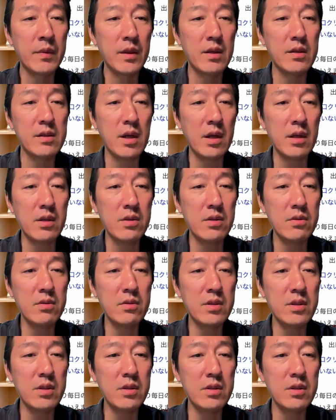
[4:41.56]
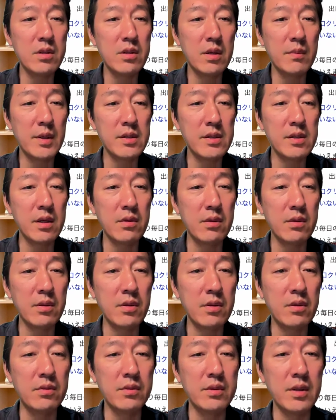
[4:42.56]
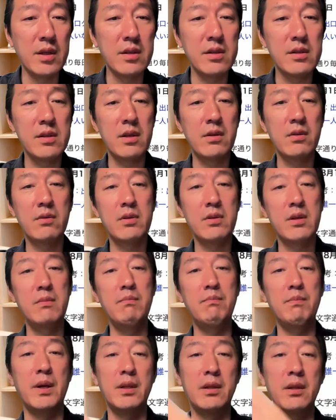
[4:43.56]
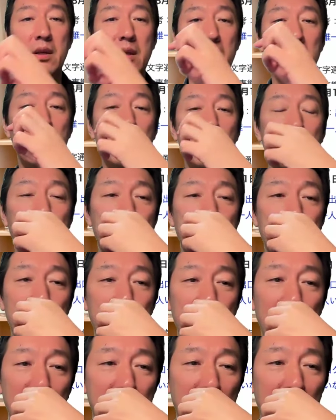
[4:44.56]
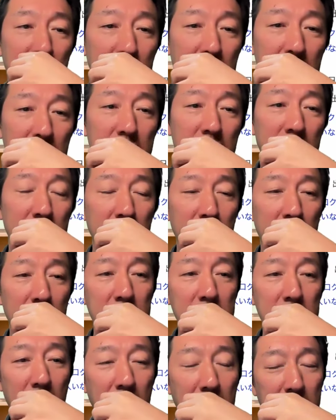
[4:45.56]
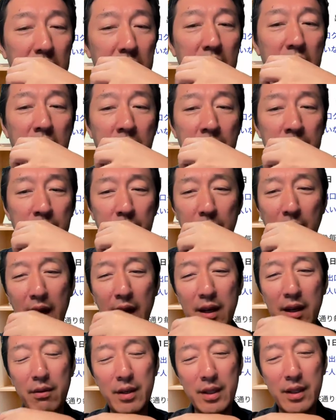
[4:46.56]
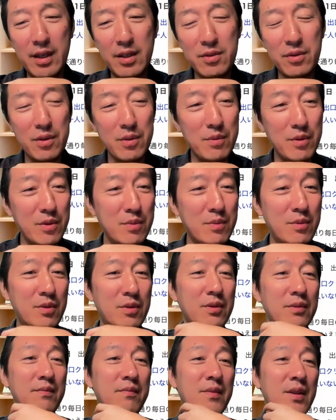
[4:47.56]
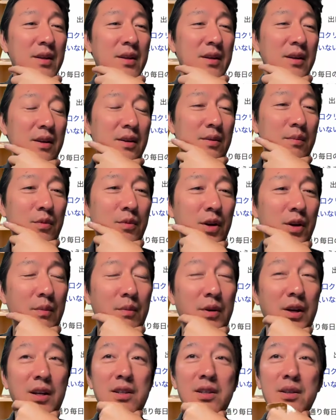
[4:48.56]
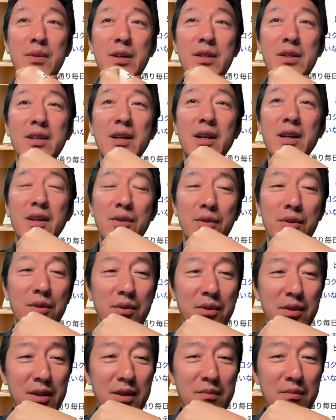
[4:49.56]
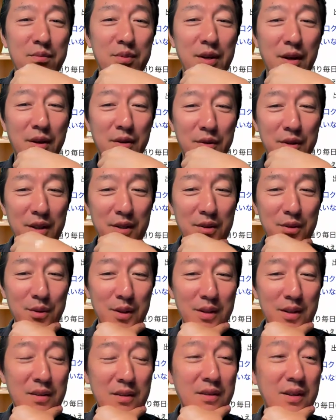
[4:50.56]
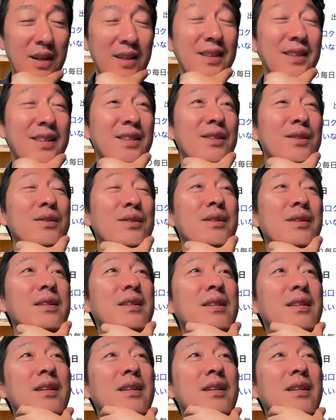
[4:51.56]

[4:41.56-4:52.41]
で、31日にはバスケの日本・フランス戦の審判に誹謗中傷が殺到したっていう記事があり、あれはね、ちょっと僕ももやもやしましたけど、4点プレーこんなところで出るかっていう。